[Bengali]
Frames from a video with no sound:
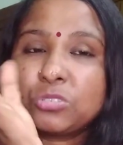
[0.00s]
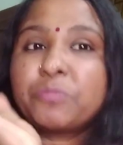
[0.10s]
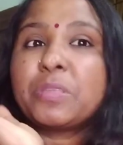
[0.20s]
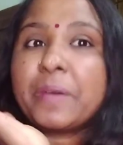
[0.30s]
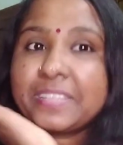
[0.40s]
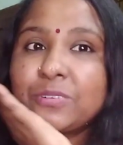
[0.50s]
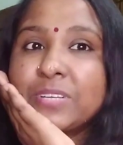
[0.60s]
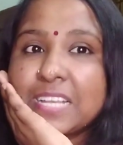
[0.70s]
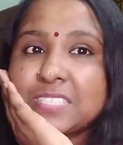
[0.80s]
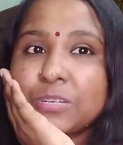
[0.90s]
সপ্তাহ বাদেই ওই
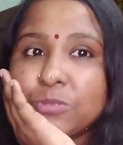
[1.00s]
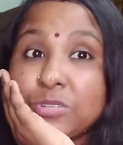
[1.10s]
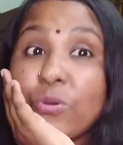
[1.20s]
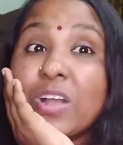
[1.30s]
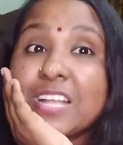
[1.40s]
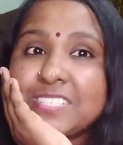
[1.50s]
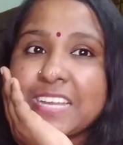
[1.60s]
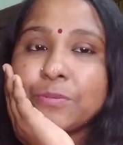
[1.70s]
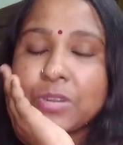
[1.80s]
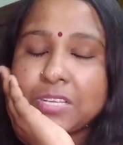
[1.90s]
কাজটা করছিলাম অকাজ
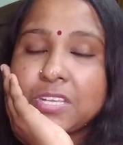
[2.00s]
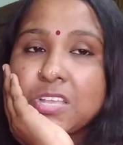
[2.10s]
যারে বলে